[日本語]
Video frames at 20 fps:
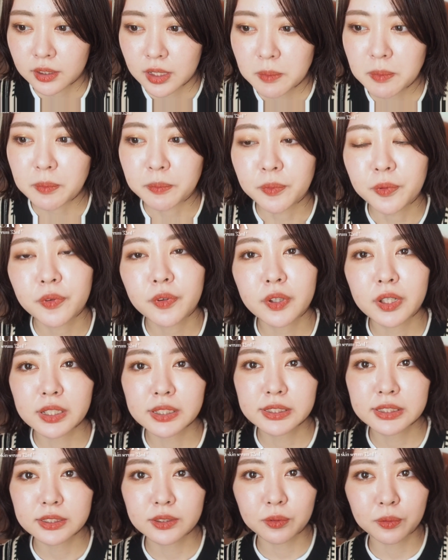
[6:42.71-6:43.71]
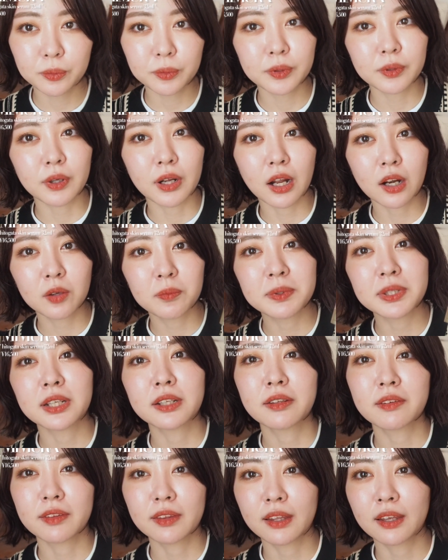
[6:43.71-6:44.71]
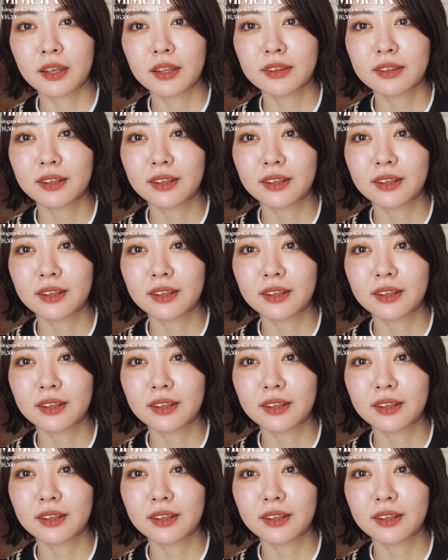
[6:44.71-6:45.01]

やっぱ難しいところではあるみたいですね。